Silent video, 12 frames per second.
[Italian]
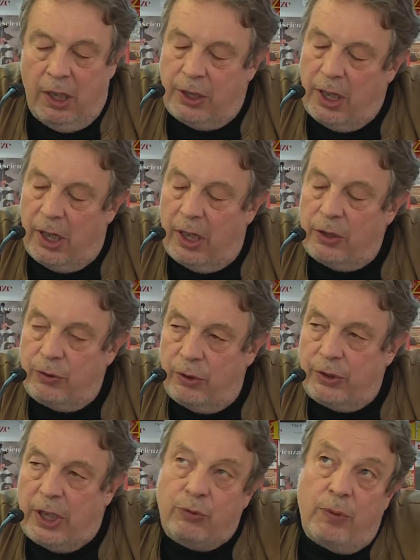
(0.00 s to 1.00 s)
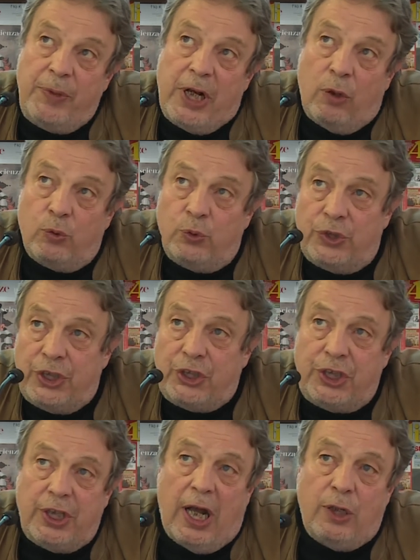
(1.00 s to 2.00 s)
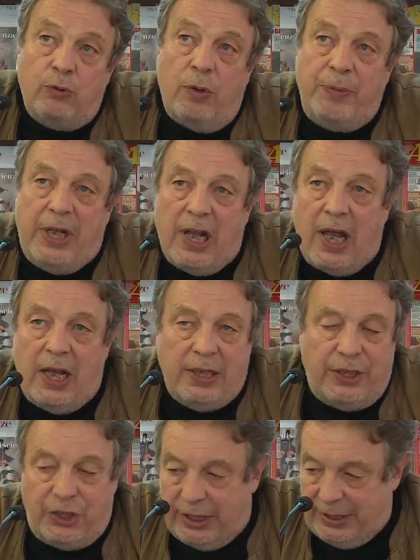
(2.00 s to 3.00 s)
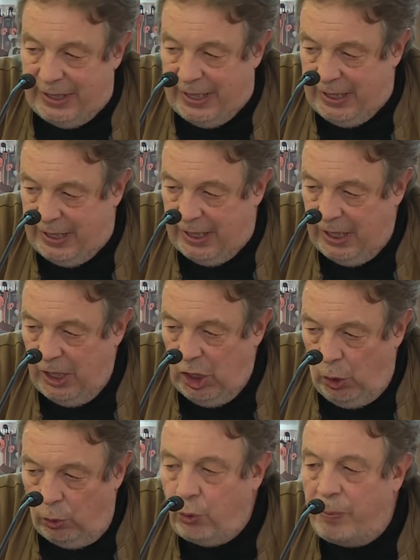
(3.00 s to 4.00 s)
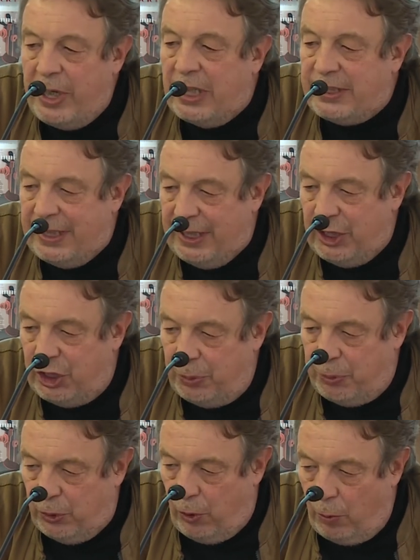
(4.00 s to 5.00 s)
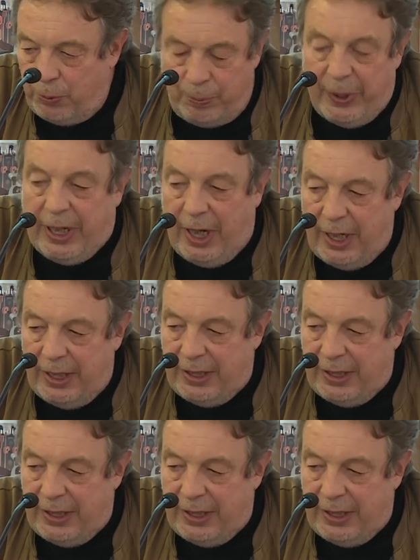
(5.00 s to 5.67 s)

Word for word: da, dal, 2011 al 2017 o il 2016 purtroppo, perché i